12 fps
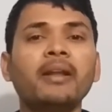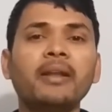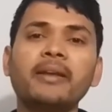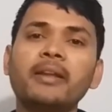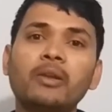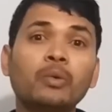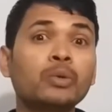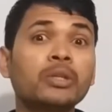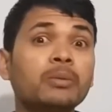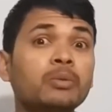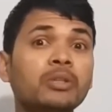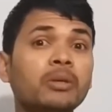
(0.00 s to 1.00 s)
लेकिन लूटता
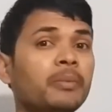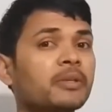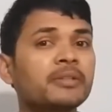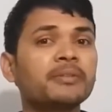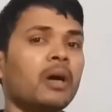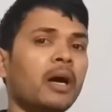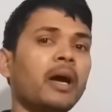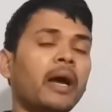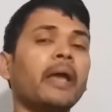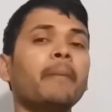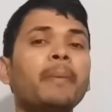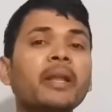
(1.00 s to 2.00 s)
होते पैसे हाँ
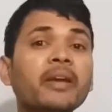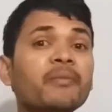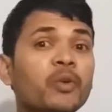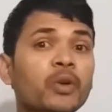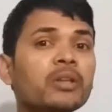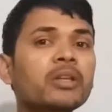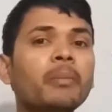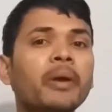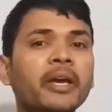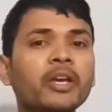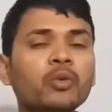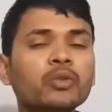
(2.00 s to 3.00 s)
एप्पल के प्रोडक्ट इतने
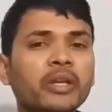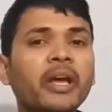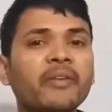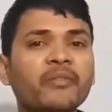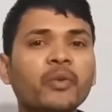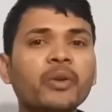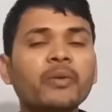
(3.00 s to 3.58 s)
महंगे क्यों होते हैं आईफोन